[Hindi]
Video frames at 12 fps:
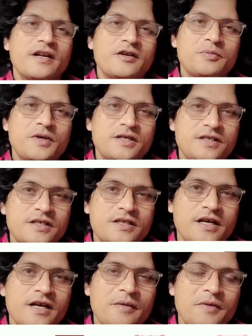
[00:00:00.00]
चैनल पर
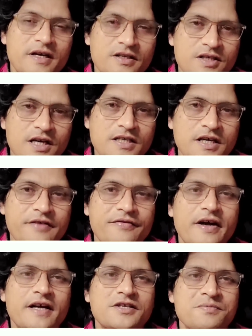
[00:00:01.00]
जिसका नाम है चाचा के
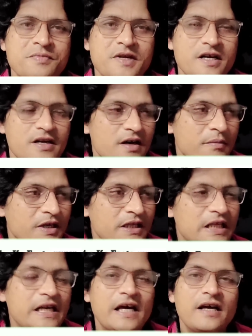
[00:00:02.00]
फैक्ट्स मेरा नाम
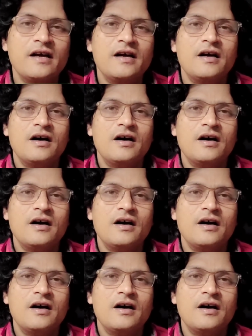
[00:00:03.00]
नितिन है